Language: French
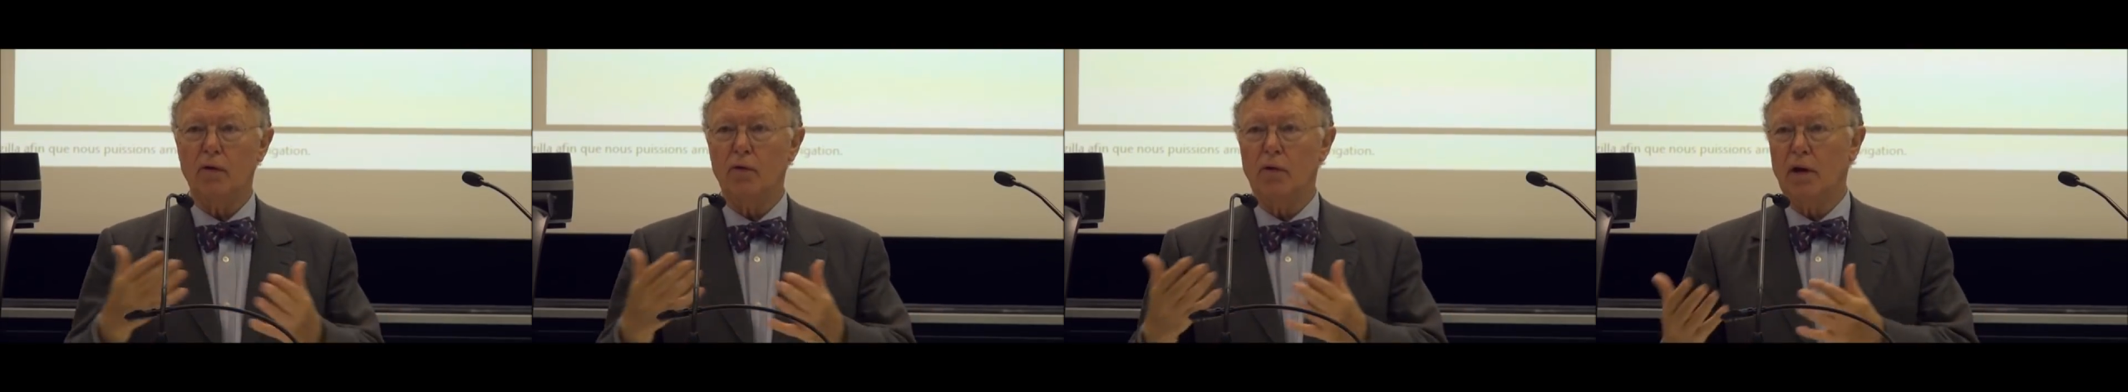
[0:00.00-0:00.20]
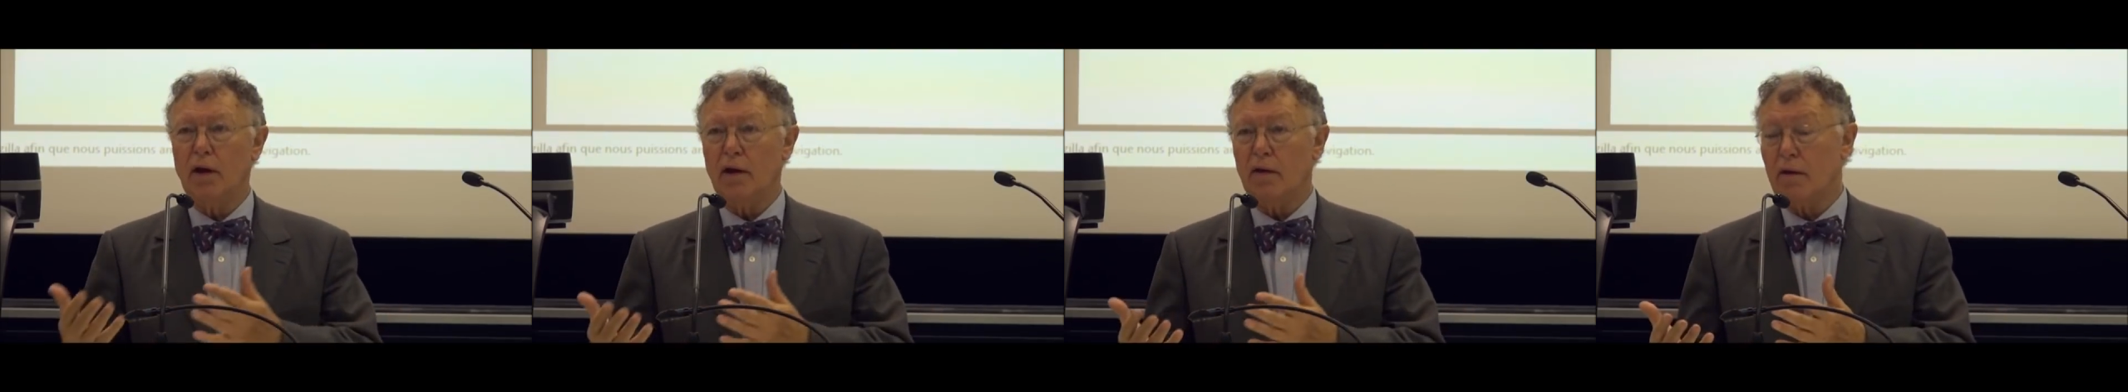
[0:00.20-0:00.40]
et
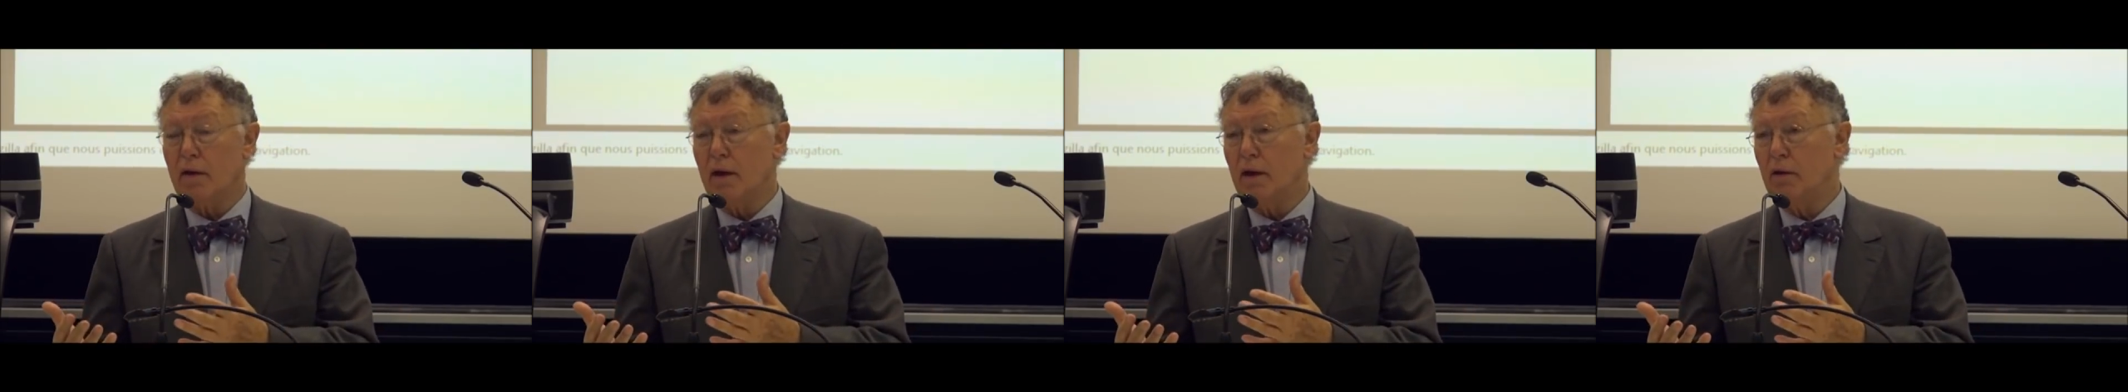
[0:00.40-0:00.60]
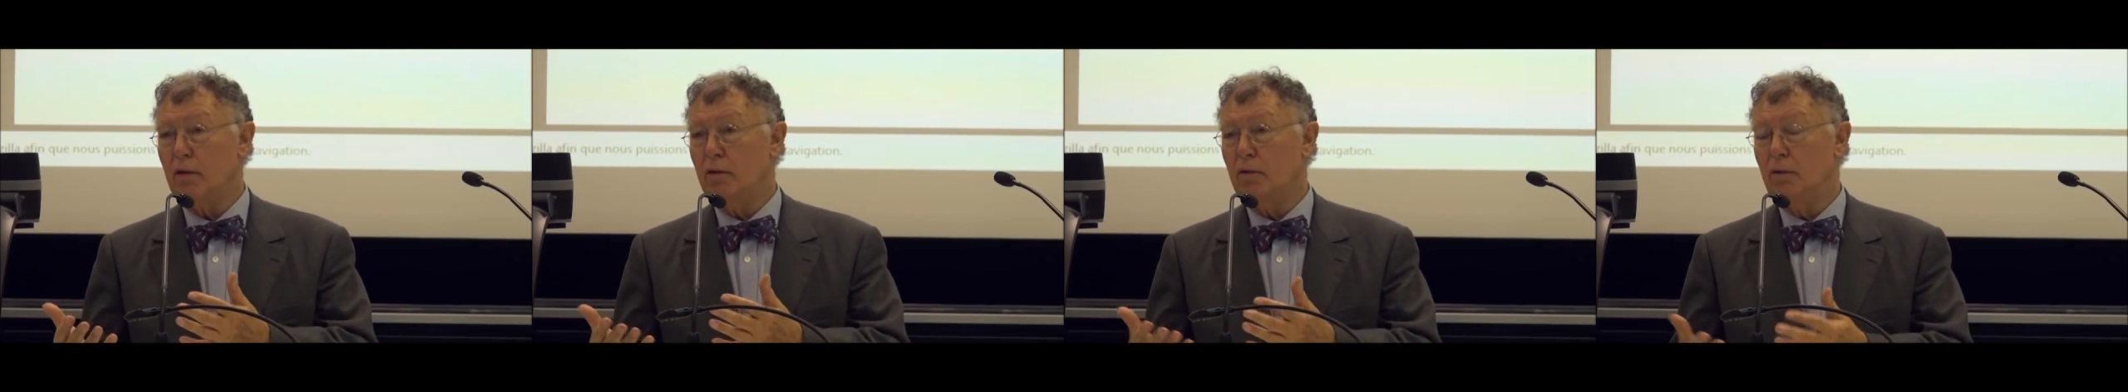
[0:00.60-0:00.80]
une
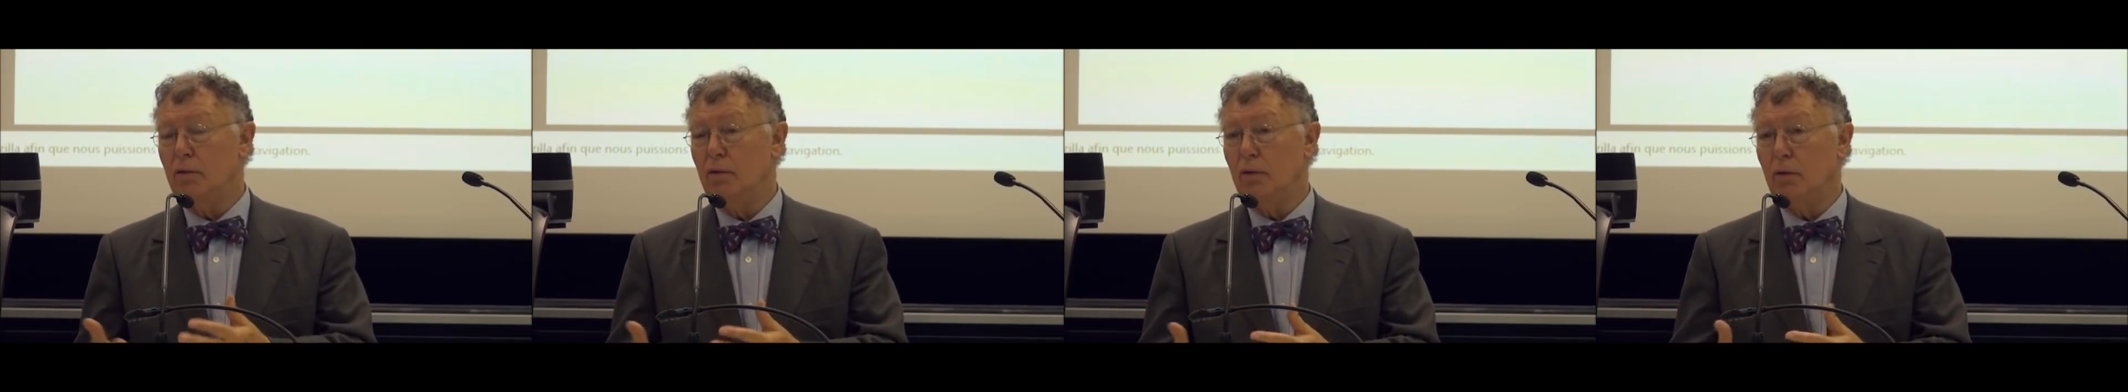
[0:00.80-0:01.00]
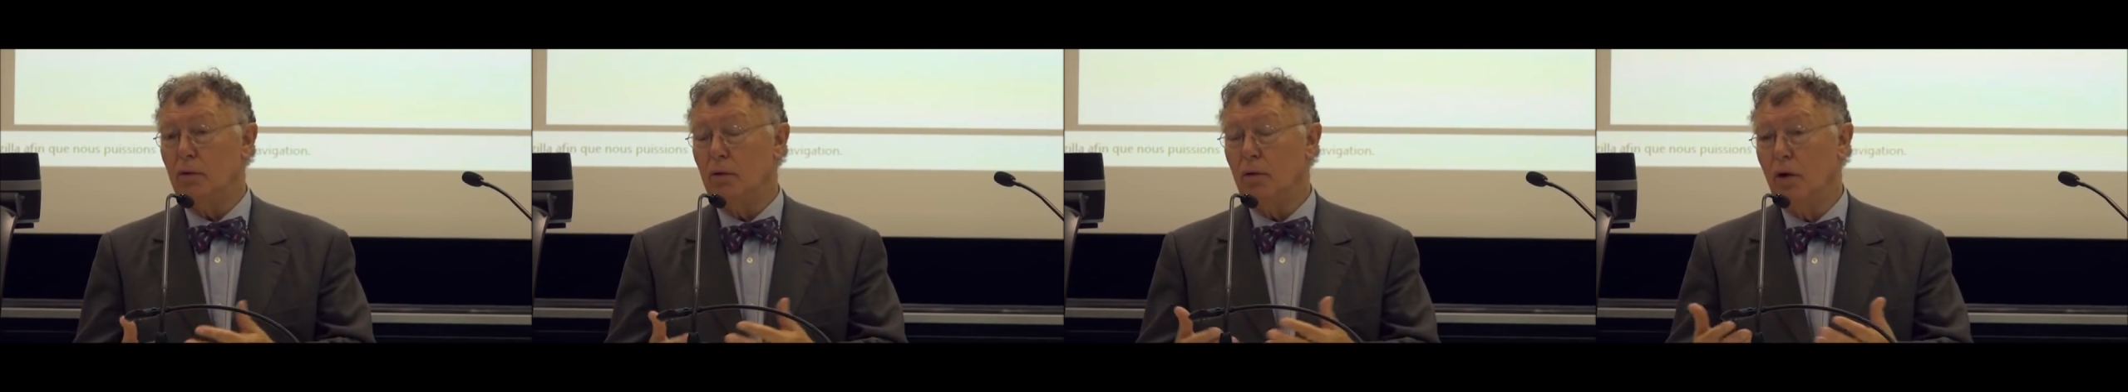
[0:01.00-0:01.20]
casquette
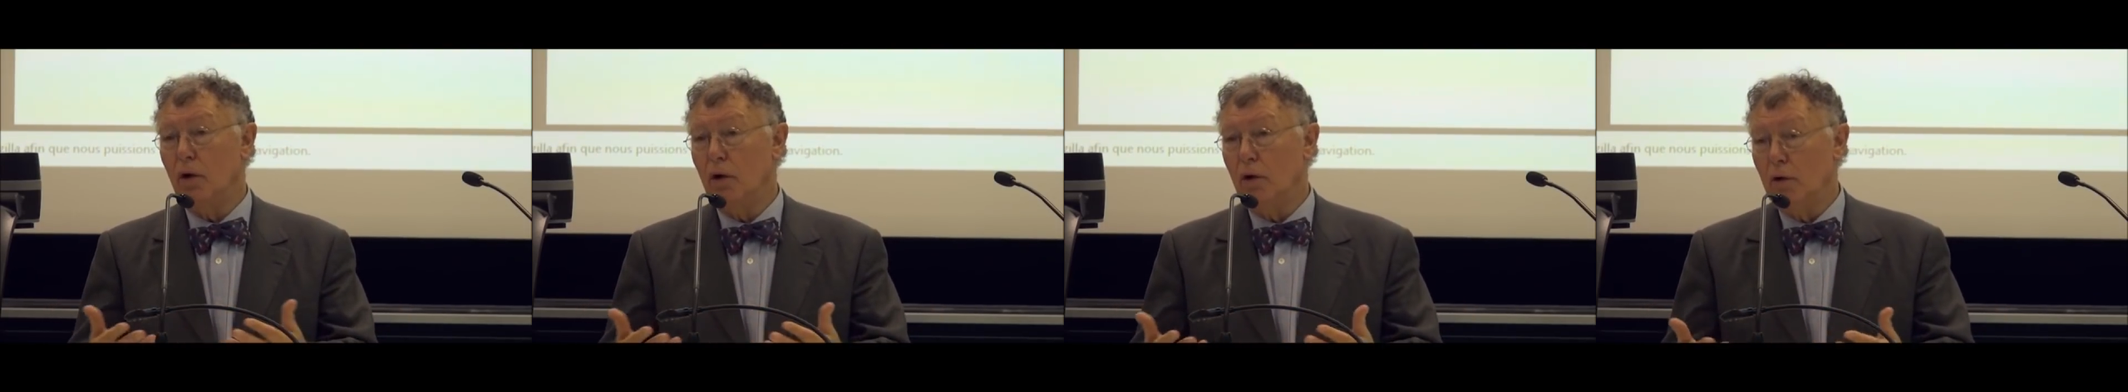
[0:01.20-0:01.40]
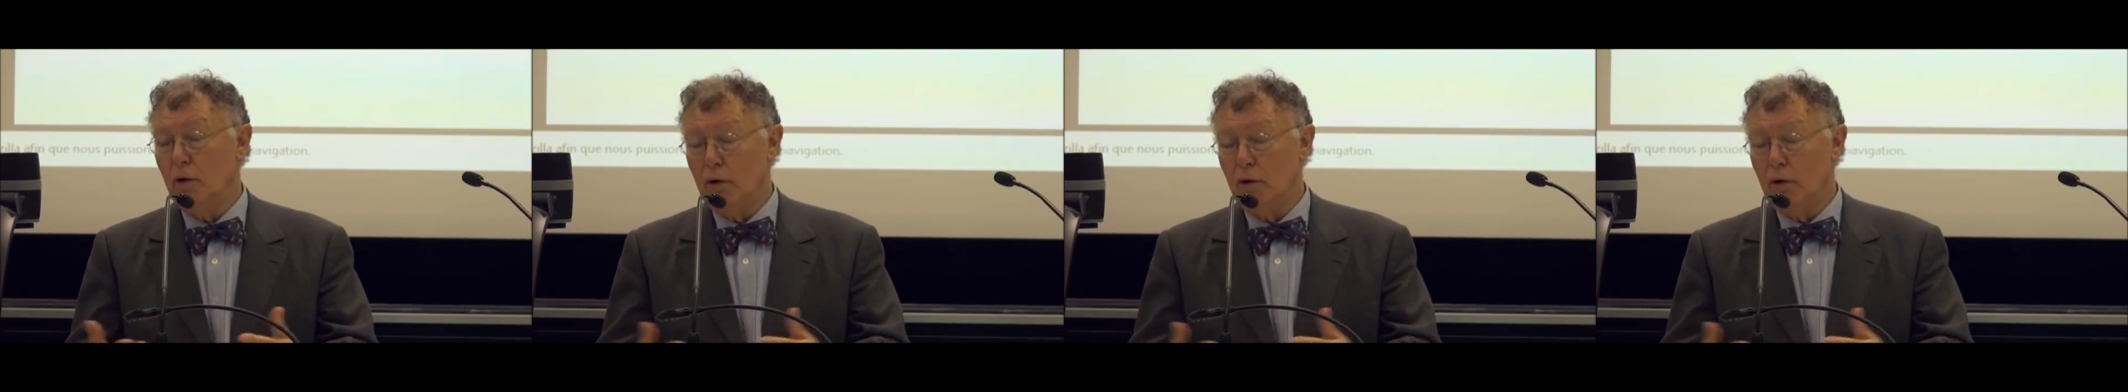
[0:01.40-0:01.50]
de,